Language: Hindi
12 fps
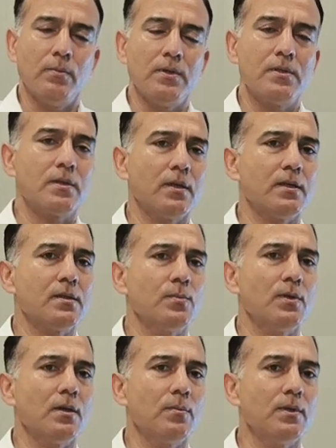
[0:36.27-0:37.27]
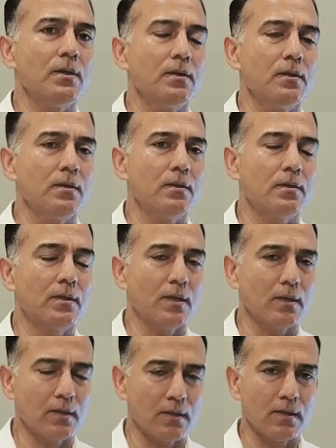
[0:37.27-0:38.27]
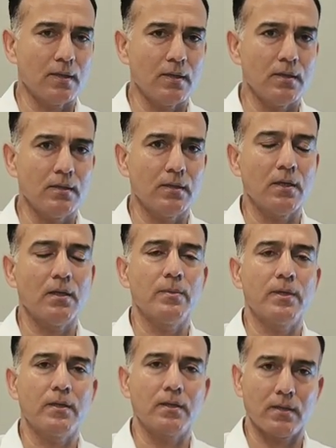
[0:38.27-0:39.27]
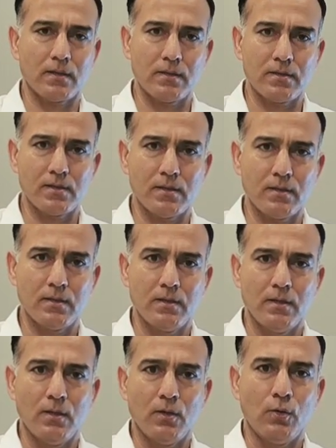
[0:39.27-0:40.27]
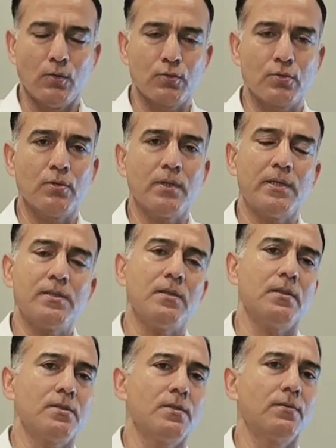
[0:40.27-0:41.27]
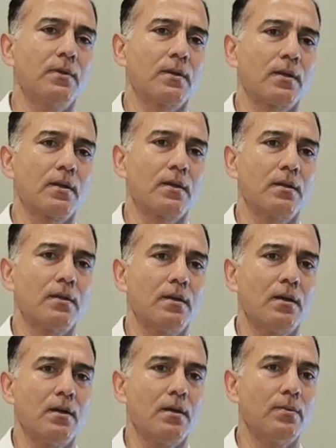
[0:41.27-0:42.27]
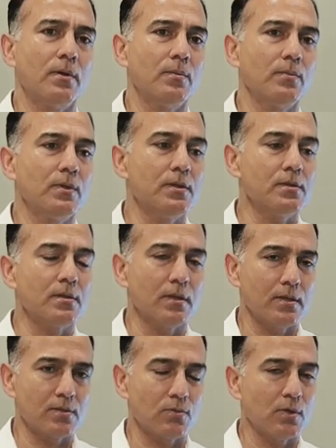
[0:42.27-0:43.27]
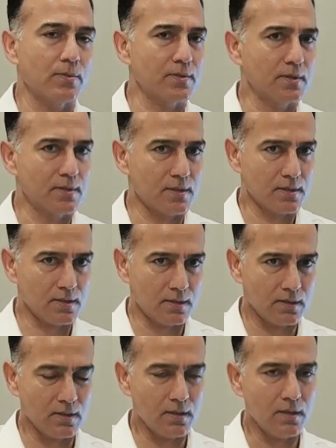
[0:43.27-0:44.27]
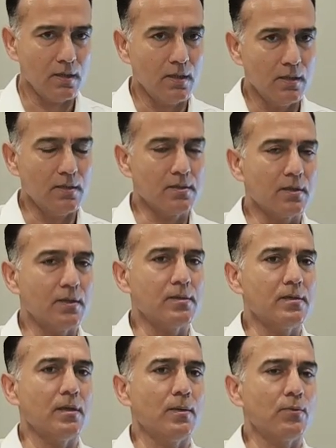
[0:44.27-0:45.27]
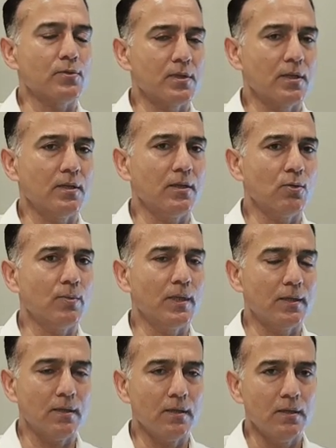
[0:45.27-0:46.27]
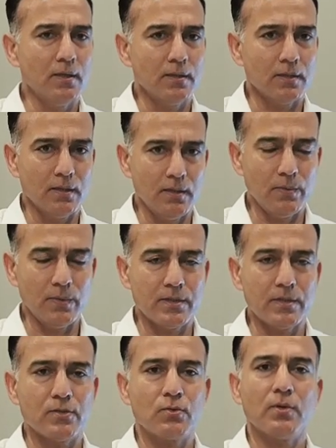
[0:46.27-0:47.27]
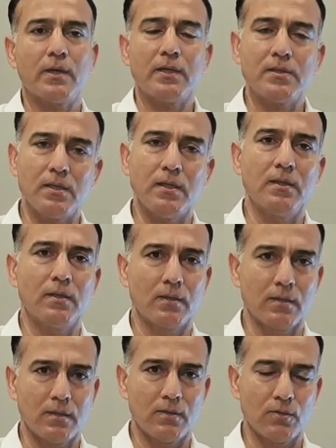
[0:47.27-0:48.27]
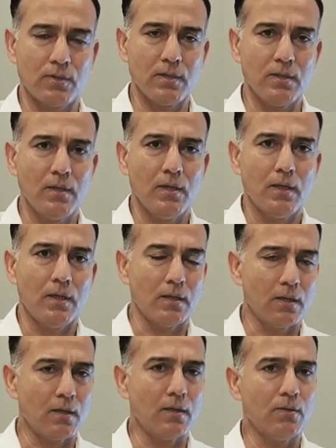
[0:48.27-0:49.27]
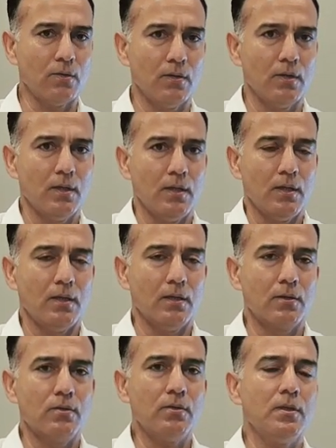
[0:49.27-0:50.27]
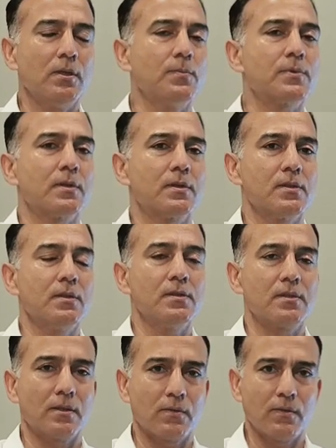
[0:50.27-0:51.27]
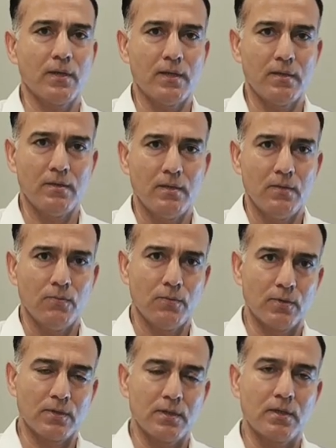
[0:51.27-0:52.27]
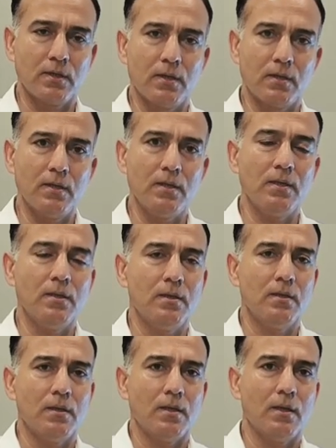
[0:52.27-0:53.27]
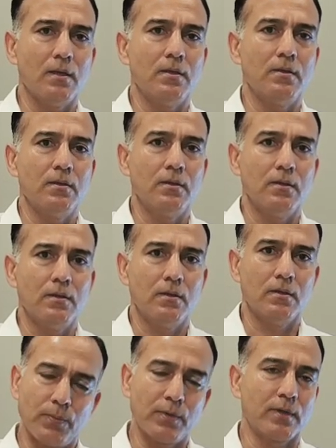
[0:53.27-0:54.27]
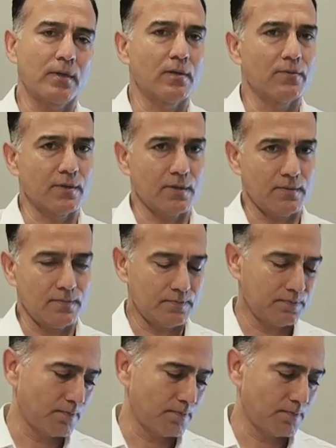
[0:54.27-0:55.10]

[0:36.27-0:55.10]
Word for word: अब इस केस में हमें क्या करना है क्या हमारे टारगेट्स हैं और उसको कैसे अचीव करना है अब हम इस केस को आपसे डिस्कस करते हैं इस केस से आपको सीखने को मिलेगा कि इन पेशेंट्स को कैसे हैंडल करना होता है एंड हाउ ए गुड हिप सर्जन इज़ रिक्वायर्ड फॉर देयर अर्ली एंड प्रॉपर रिकवरी